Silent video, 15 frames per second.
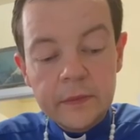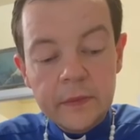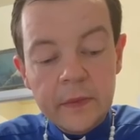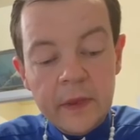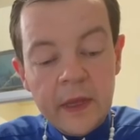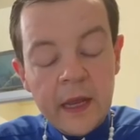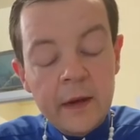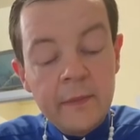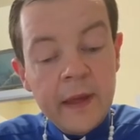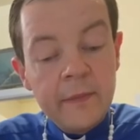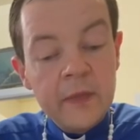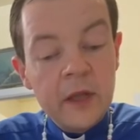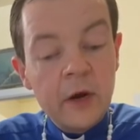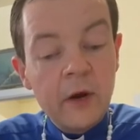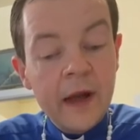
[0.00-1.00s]
Y él me
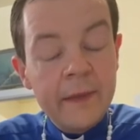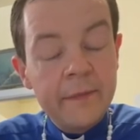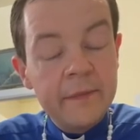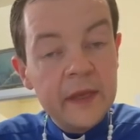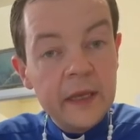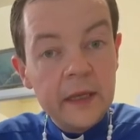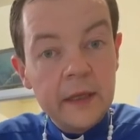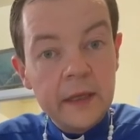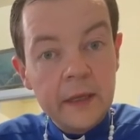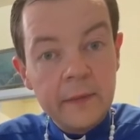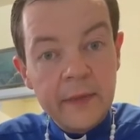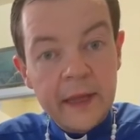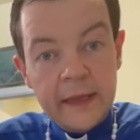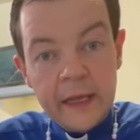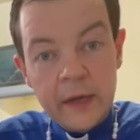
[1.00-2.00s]
miró a mí y
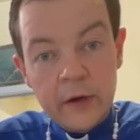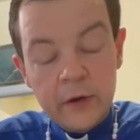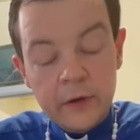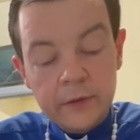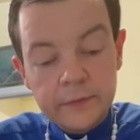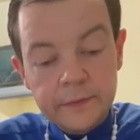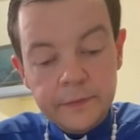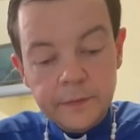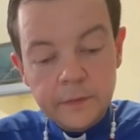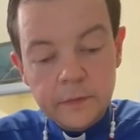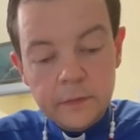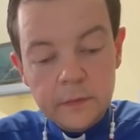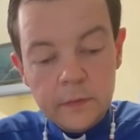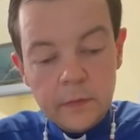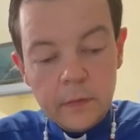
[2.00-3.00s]
me dijo
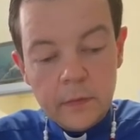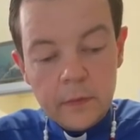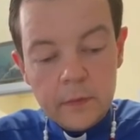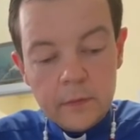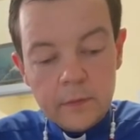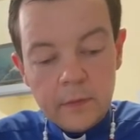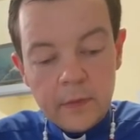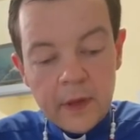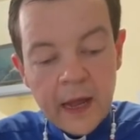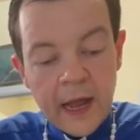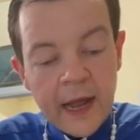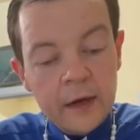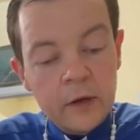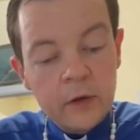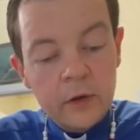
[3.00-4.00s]

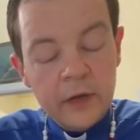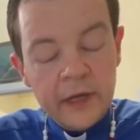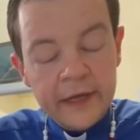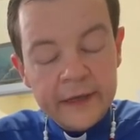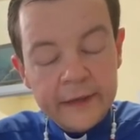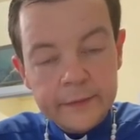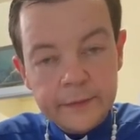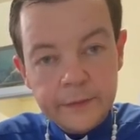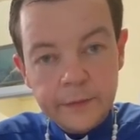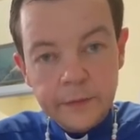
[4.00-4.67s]
algo que